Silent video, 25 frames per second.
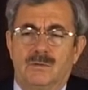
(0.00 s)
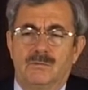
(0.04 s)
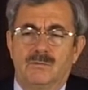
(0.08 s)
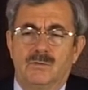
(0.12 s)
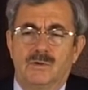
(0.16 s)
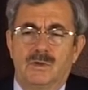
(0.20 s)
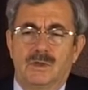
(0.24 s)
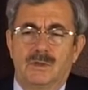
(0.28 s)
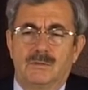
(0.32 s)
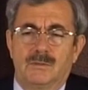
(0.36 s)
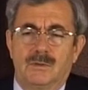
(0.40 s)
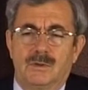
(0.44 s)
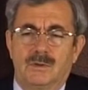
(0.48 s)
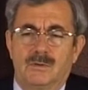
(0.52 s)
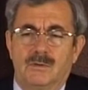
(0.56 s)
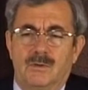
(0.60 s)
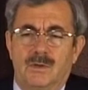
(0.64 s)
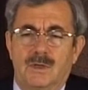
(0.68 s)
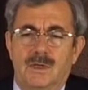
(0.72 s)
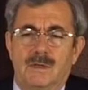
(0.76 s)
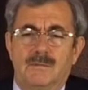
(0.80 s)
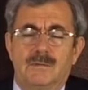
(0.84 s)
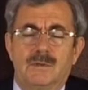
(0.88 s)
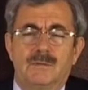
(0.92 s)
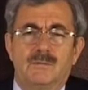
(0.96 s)
bu gibi
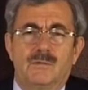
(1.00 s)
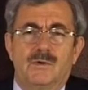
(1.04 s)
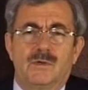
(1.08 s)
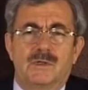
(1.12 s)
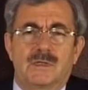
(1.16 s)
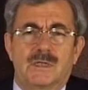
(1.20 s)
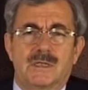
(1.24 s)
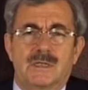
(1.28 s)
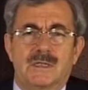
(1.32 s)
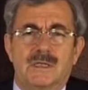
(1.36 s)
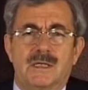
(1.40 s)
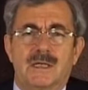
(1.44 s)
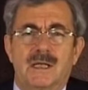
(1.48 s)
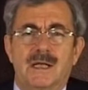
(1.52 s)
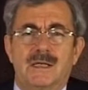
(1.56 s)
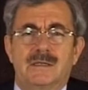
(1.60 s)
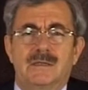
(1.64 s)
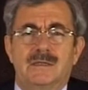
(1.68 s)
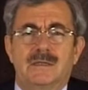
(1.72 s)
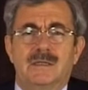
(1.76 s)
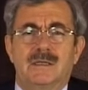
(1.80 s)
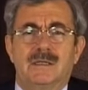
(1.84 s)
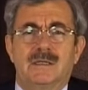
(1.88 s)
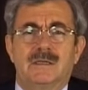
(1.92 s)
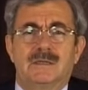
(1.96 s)
önemli müesseseler
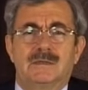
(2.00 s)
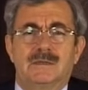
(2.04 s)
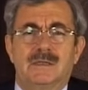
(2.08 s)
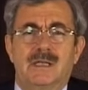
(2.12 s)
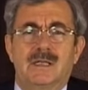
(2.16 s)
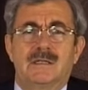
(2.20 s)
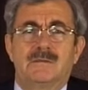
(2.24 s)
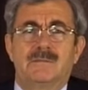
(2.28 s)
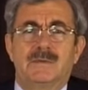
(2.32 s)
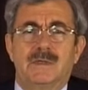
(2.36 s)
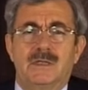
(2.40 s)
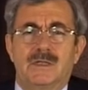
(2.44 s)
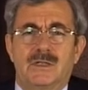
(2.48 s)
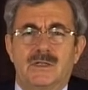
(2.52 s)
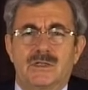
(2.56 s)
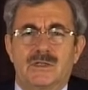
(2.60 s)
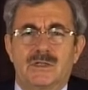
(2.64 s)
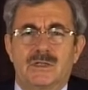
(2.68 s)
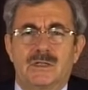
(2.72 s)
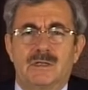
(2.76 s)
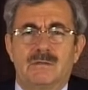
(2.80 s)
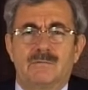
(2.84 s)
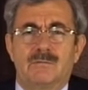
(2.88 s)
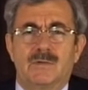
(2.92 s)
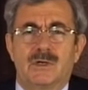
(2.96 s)
tek bir
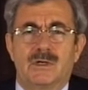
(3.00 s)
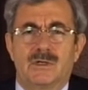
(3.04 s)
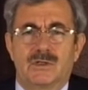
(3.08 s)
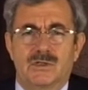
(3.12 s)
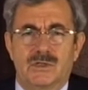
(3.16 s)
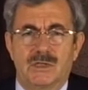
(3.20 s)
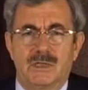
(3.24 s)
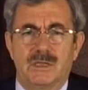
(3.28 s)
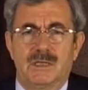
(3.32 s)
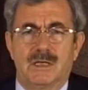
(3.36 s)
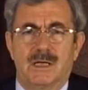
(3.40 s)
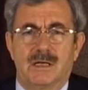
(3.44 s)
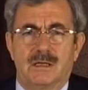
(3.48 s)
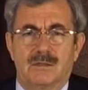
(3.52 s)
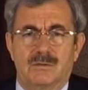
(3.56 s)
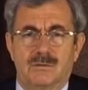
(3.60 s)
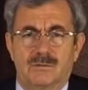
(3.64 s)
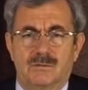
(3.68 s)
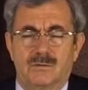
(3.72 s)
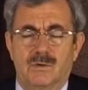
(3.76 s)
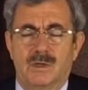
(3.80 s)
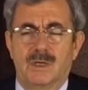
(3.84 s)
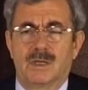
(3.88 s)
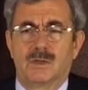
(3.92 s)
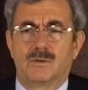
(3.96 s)
kişinin bağışıyla
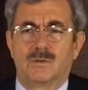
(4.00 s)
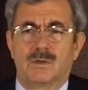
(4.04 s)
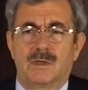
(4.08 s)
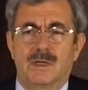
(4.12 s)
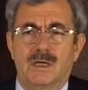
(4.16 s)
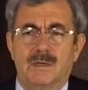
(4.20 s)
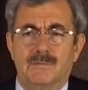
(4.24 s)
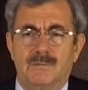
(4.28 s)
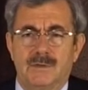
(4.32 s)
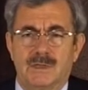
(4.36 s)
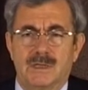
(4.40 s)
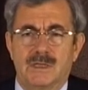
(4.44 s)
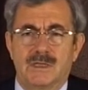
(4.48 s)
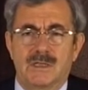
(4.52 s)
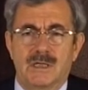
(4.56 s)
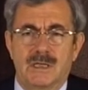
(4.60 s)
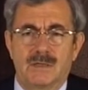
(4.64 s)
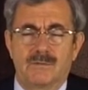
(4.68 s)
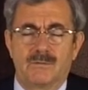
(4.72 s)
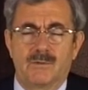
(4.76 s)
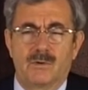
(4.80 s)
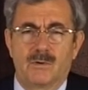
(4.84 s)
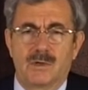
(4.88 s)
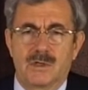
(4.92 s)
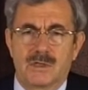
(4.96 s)
kolay kolay
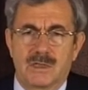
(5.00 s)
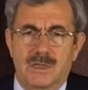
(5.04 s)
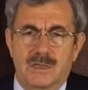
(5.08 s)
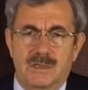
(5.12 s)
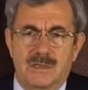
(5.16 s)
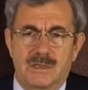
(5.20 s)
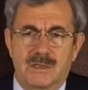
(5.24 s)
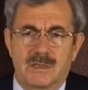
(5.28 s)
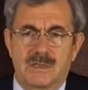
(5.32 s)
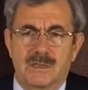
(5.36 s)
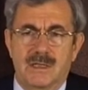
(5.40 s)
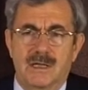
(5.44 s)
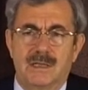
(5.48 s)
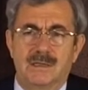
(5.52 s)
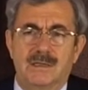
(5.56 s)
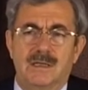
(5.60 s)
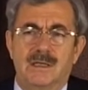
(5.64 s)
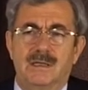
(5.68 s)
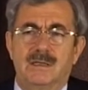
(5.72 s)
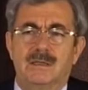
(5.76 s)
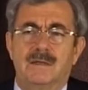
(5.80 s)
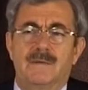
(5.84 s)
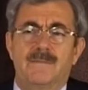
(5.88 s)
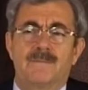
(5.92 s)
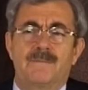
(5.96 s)
bitecek ve olacak cinsten
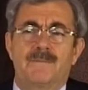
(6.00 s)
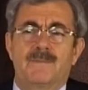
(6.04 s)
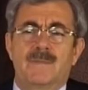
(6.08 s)
değil.